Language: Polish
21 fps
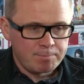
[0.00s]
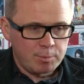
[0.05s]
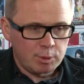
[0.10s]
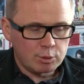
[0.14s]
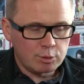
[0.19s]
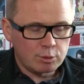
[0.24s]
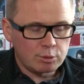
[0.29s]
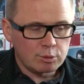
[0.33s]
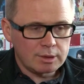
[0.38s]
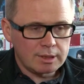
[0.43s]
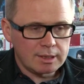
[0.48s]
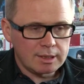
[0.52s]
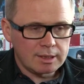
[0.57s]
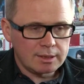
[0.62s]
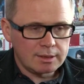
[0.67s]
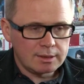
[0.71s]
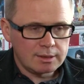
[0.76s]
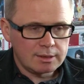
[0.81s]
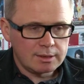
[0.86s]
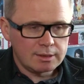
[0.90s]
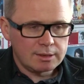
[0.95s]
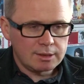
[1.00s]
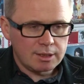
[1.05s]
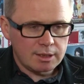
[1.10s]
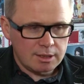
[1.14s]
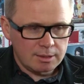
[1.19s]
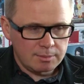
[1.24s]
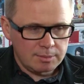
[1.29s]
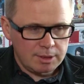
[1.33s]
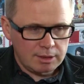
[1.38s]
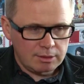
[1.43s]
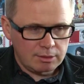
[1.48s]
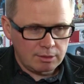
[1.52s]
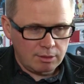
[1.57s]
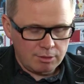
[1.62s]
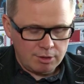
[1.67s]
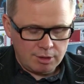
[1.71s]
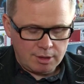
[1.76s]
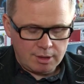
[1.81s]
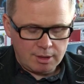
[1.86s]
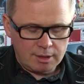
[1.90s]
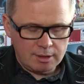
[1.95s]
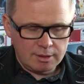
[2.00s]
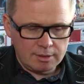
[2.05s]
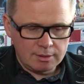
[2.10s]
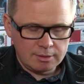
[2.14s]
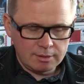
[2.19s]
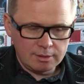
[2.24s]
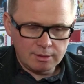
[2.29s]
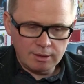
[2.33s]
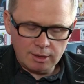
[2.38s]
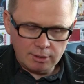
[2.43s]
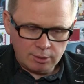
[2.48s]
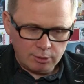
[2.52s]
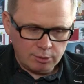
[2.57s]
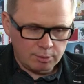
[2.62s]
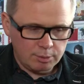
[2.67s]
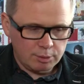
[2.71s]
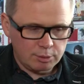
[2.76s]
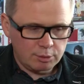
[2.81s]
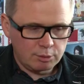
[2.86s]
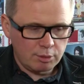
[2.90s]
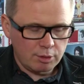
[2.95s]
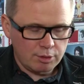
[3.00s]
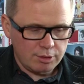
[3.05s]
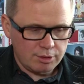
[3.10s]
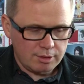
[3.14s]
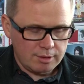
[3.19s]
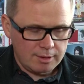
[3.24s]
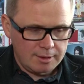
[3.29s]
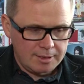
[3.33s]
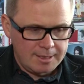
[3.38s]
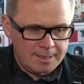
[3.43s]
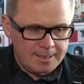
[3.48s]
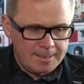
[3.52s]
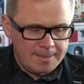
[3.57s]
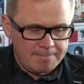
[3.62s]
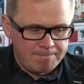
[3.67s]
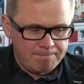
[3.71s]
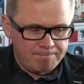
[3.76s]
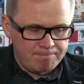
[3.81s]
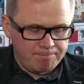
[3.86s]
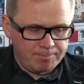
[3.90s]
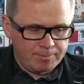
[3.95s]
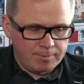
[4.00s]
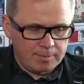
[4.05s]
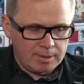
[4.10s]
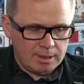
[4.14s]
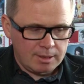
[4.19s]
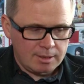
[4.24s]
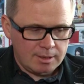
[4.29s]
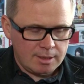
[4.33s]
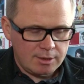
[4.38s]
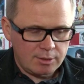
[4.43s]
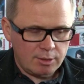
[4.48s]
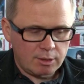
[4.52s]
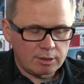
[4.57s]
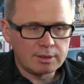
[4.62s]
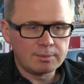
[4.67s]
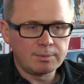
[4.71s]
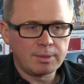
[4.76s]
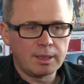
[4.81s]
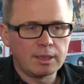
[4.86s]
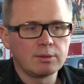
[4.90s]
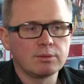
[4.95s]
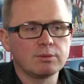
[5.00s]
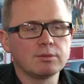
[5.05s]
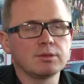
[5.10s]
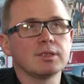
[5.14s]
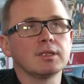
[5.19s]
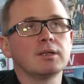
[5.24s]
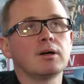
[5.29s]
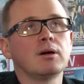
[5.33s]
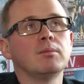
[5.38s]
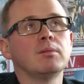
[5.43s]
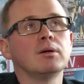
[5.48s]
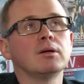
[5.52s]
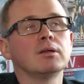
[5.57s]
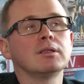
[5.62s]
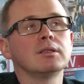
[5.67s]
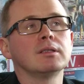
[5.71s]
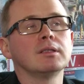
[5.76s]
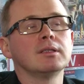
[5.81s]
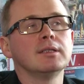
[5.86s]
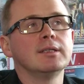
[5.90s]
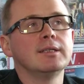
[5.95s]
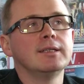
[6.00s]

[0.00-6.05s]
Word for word: Po drugie, e, cieszy mnie to, że, a to był głos mm, ze strony Pachu, że obok